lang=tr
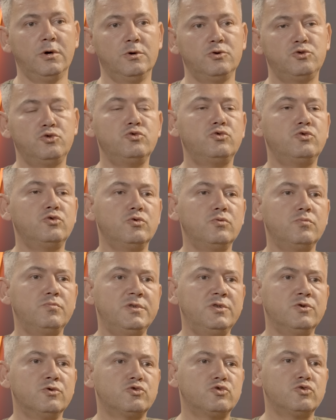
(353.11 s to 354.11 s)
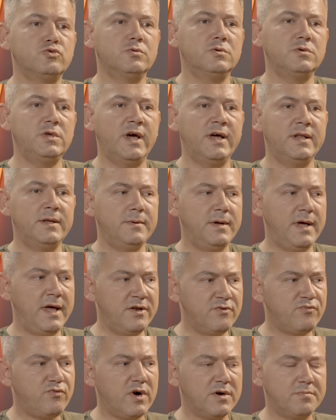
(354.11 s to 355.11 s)
Çünkü biliyorsun yani en
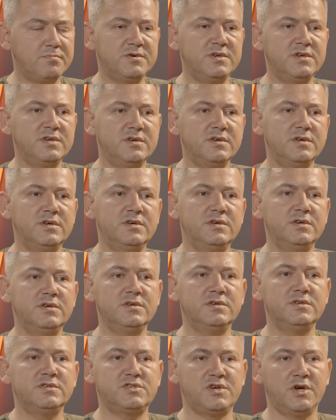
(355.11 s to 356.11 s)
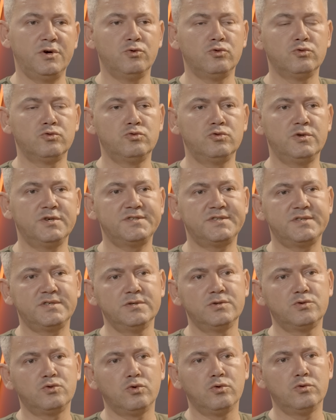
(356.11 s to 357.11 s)
ufak bir e, şey olduğunda,
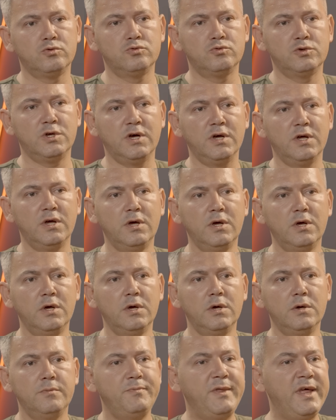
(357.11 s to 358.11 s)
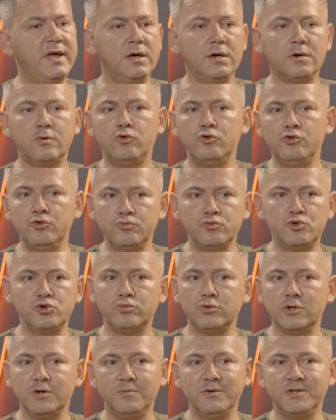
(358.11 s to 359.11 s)
sıkıntı olduğunda ne kuyumcu
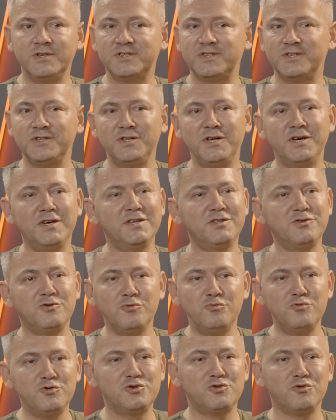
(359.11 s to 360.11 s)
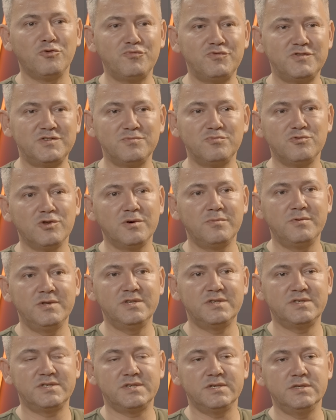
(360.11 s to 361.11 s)
bulabilirsin ne döviz ofisi
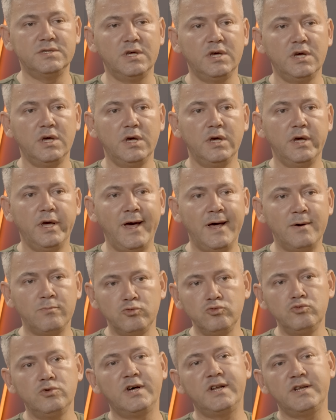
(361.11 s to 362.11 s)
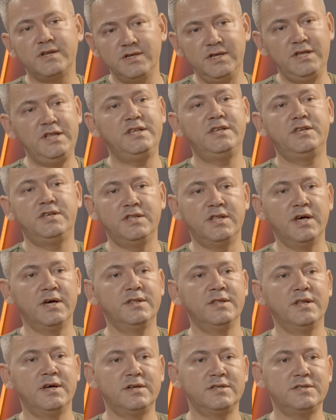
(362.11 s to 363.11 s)
bulabilirsin. Yani bunlar ilk
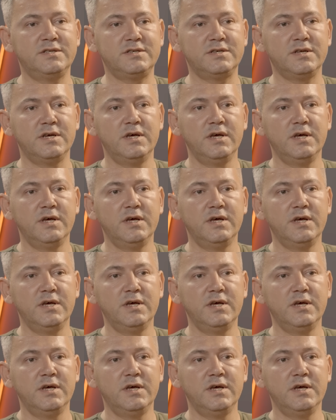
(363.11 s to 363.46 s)
gidenlerdir.